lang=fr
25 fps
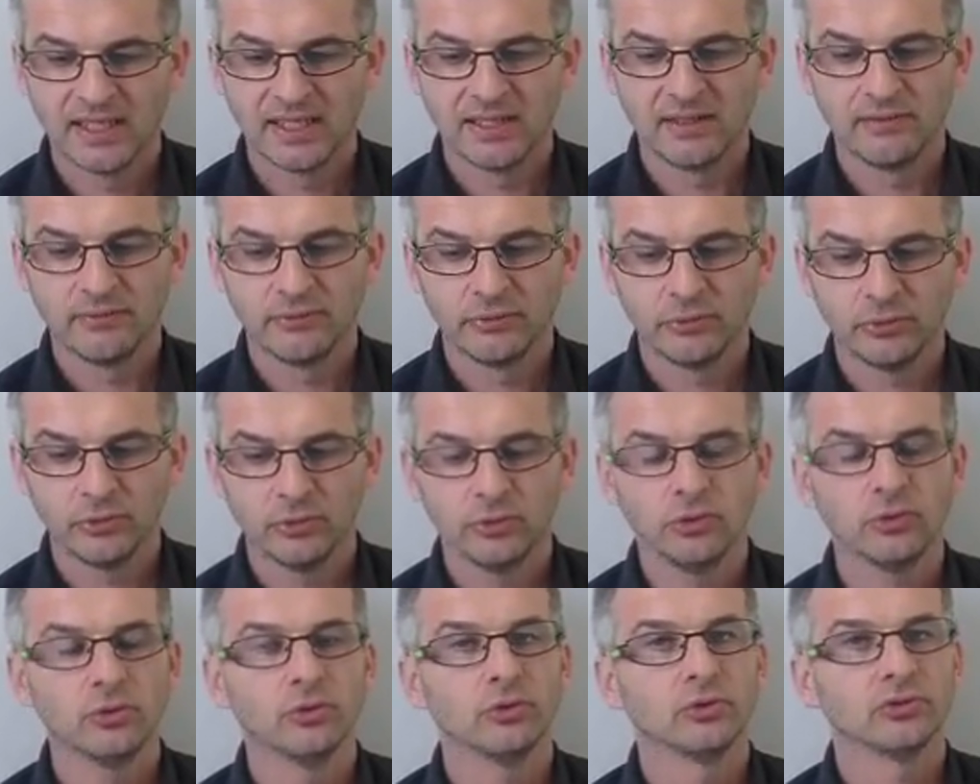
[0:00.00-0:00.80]
il
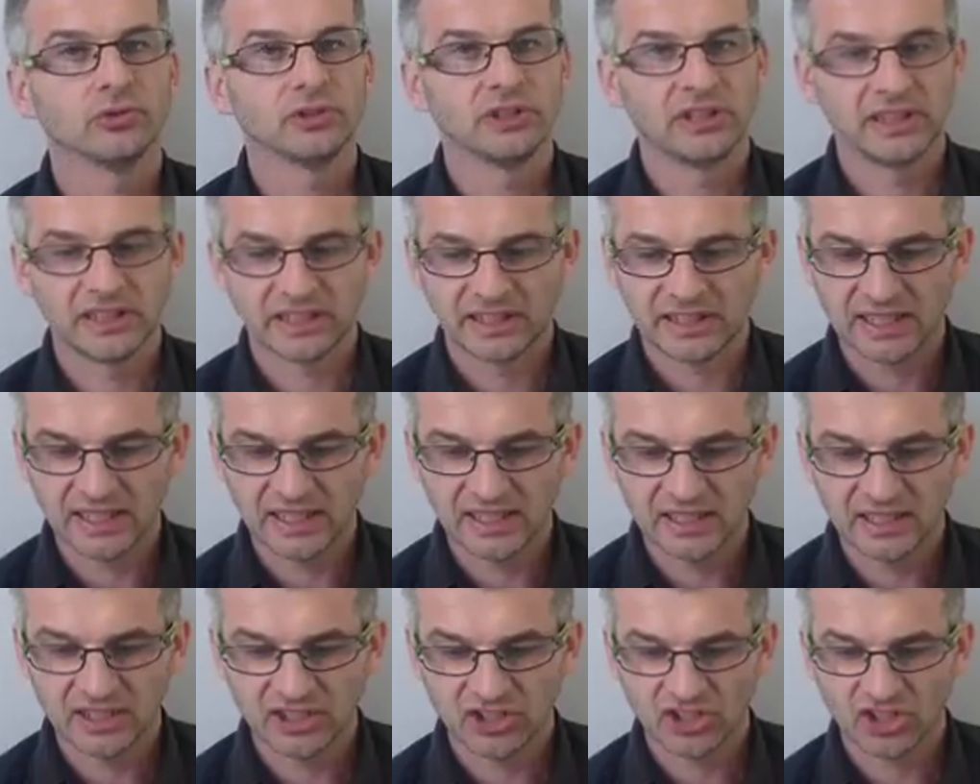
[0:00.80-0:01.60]
veut des
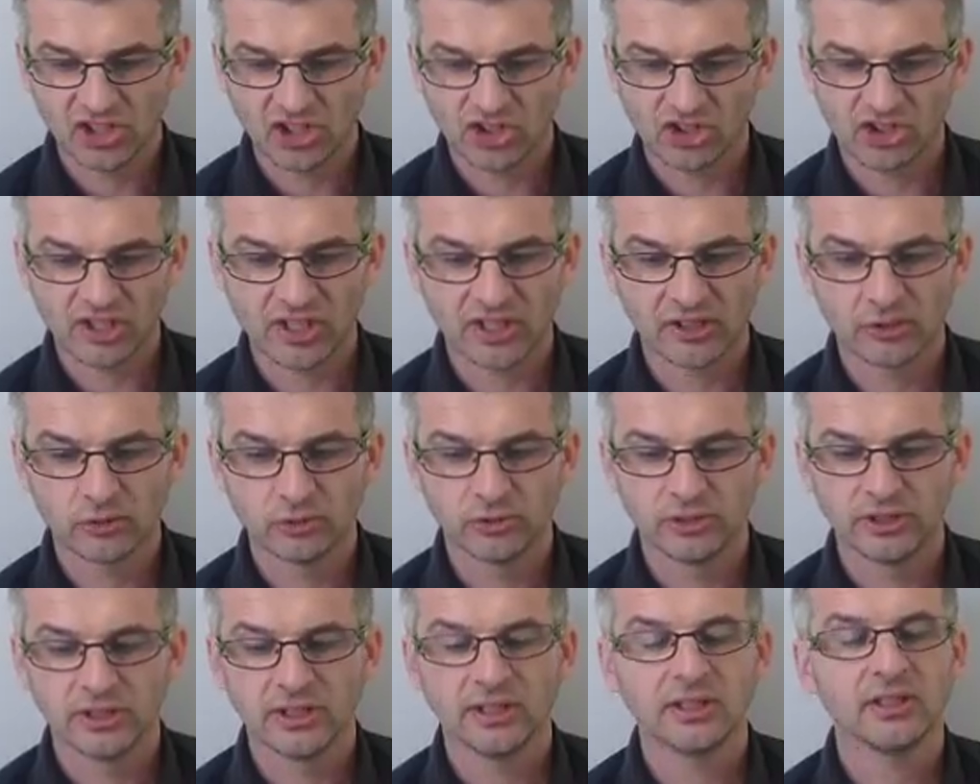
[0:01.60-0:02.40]
cahiers des charges
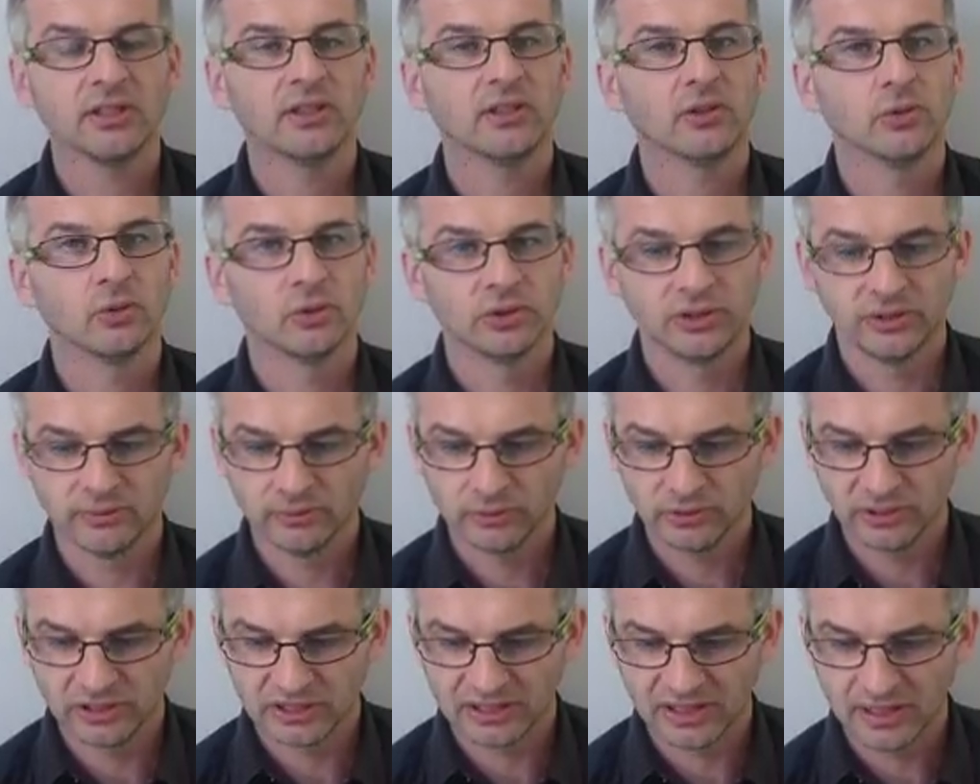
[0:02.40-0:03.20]
draconiens au
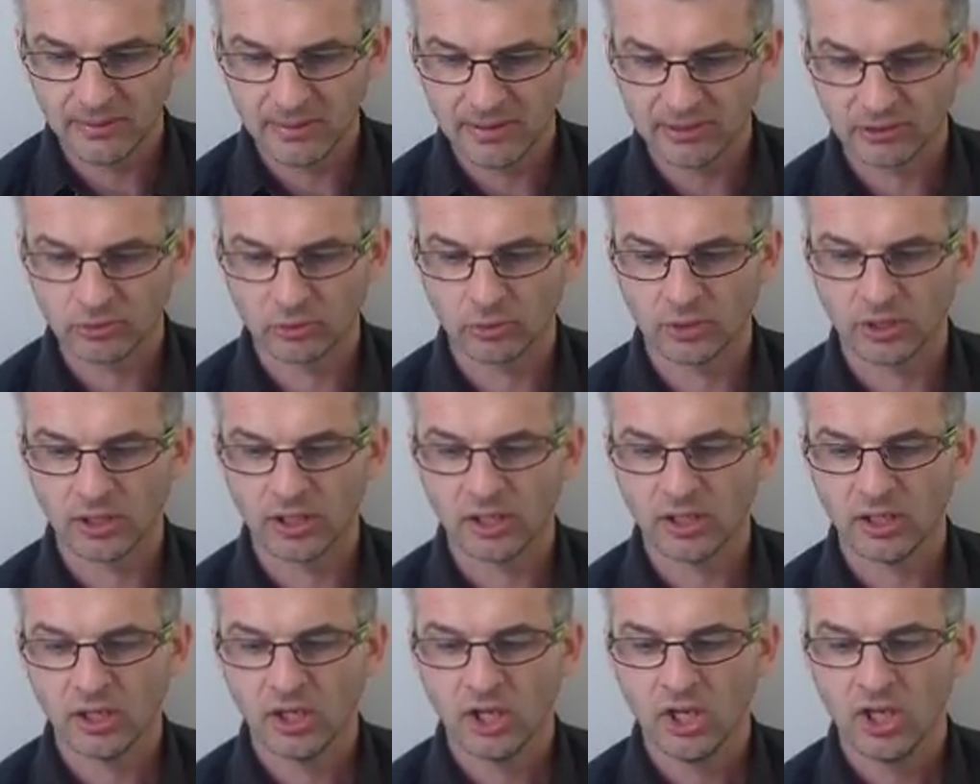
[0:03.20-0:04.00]
niveau des
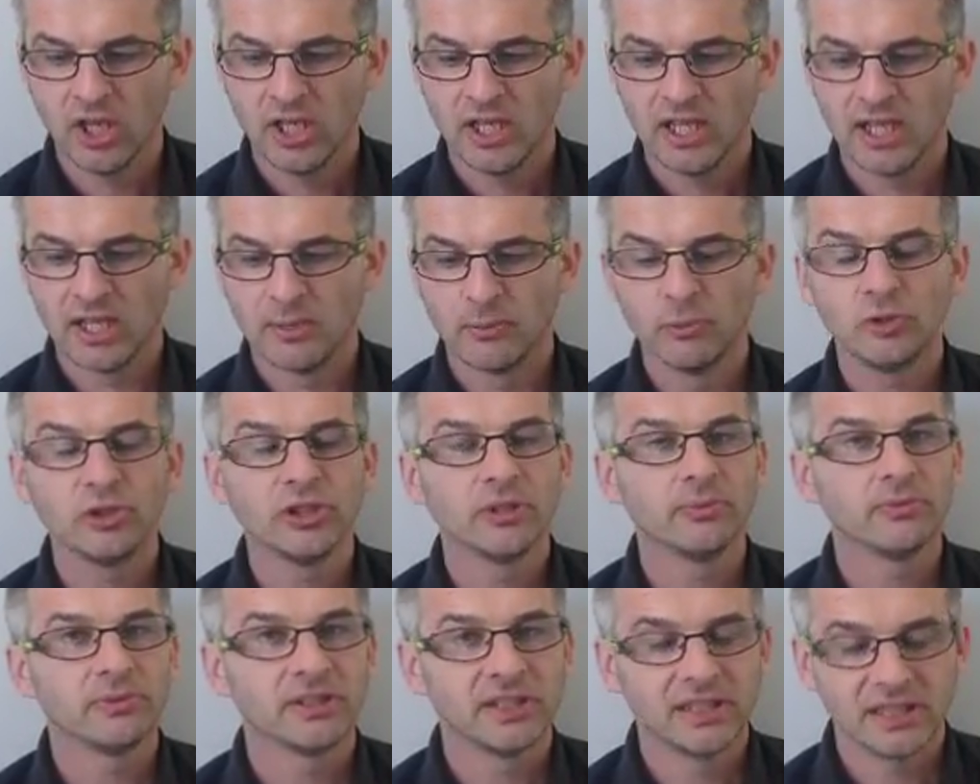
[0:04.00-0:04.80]
abattoirs et
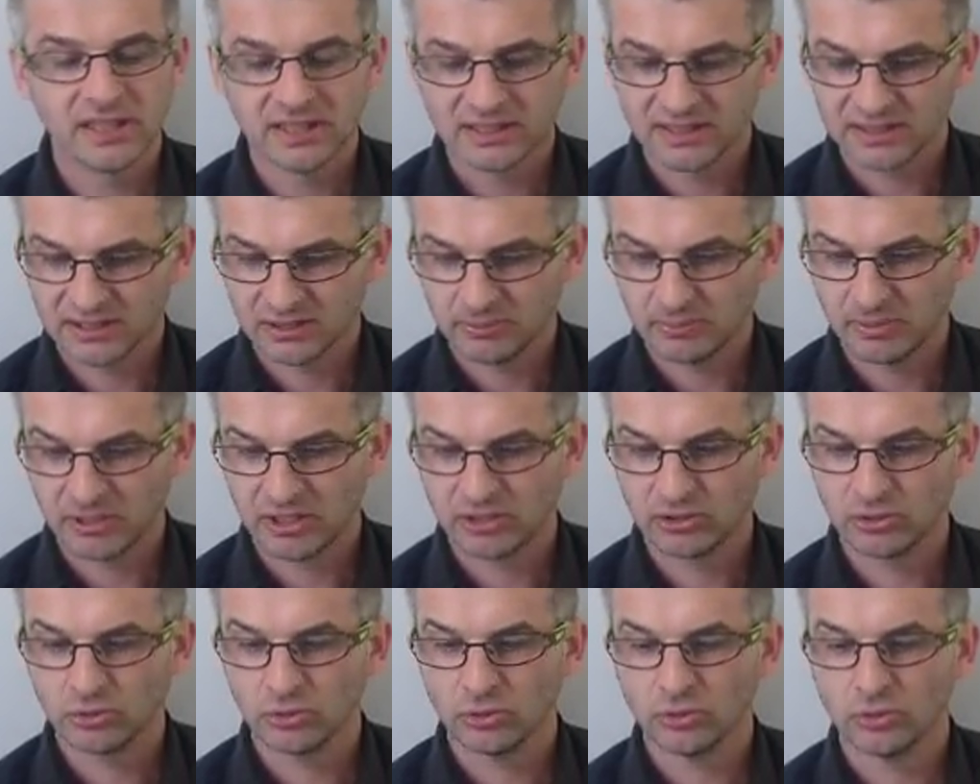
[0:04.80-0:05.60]
multiplier les
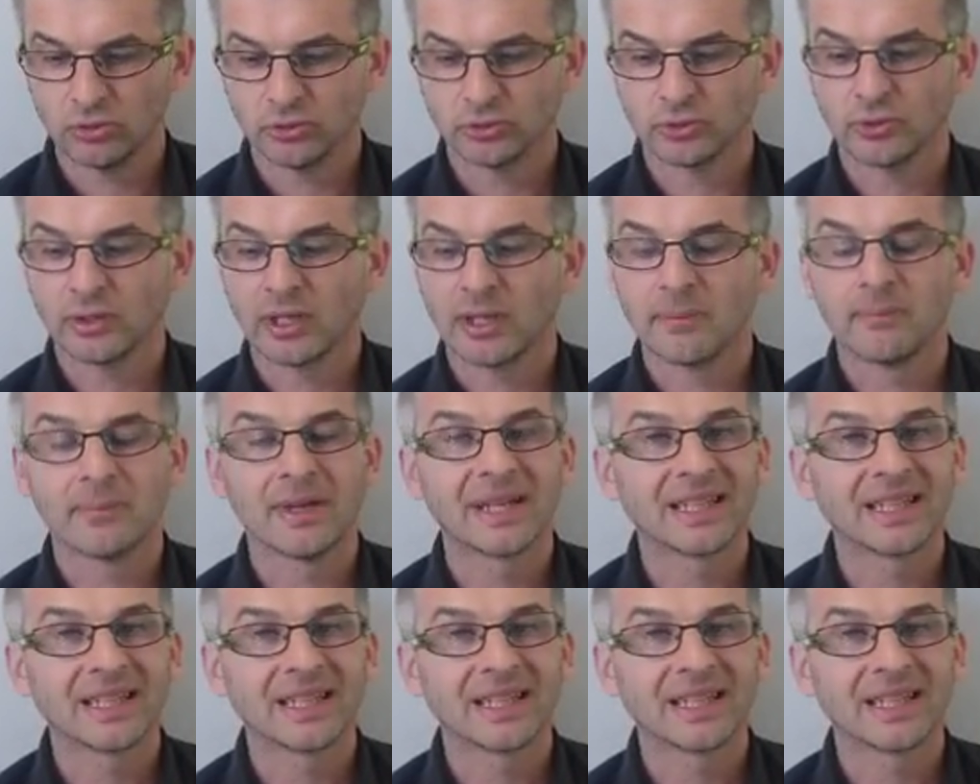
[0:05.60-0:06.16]
inspections contre la